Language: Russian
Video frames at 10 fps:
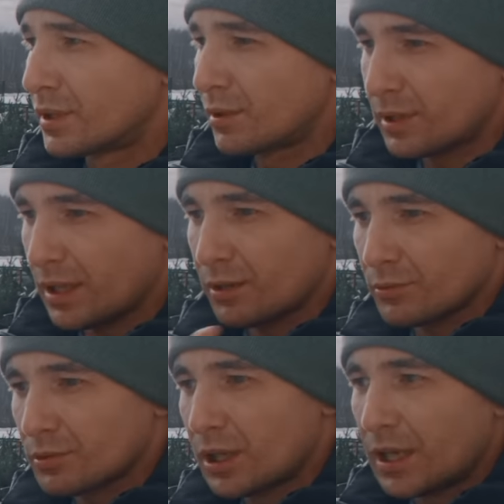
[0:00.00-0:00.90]
Для меня,
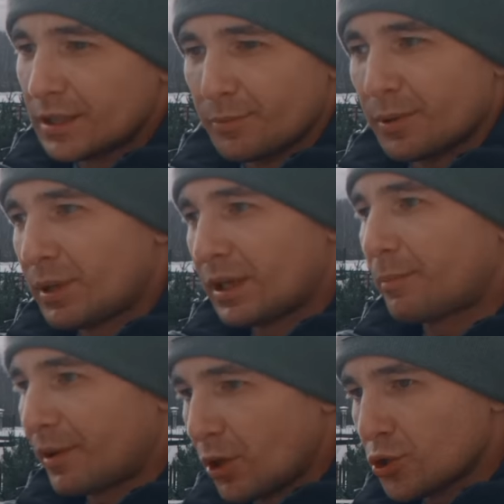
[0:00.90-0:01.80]
ну, например, я
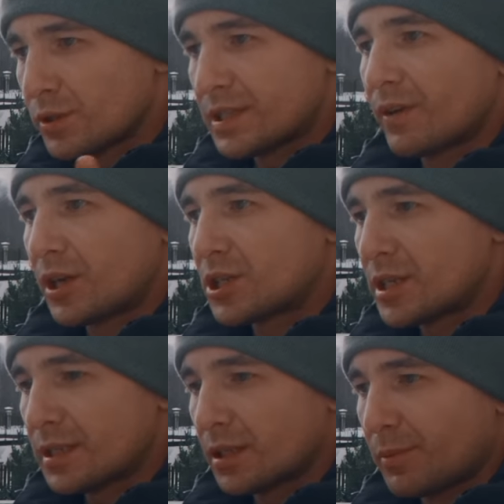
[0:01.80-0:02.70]
привожу из своей
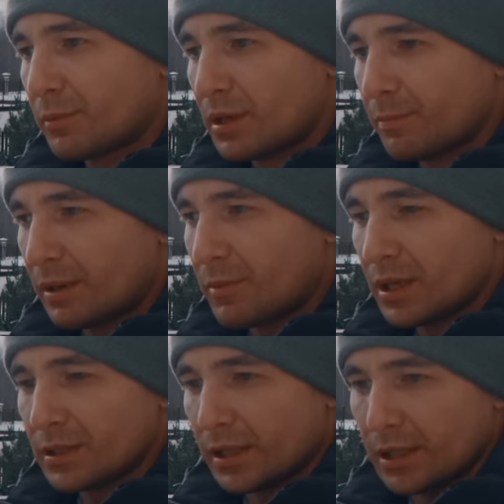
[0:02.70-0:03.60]
жизни, например,
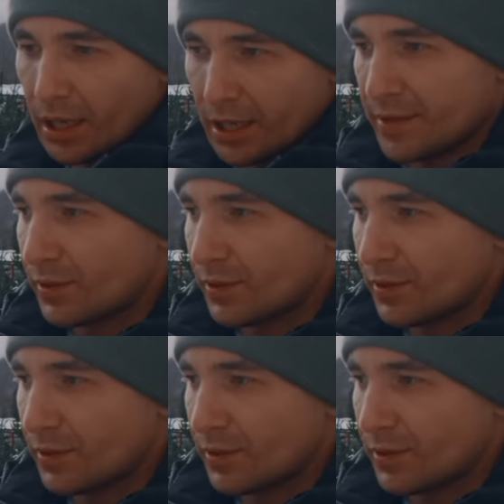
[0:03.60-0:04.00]
примеры такие, как с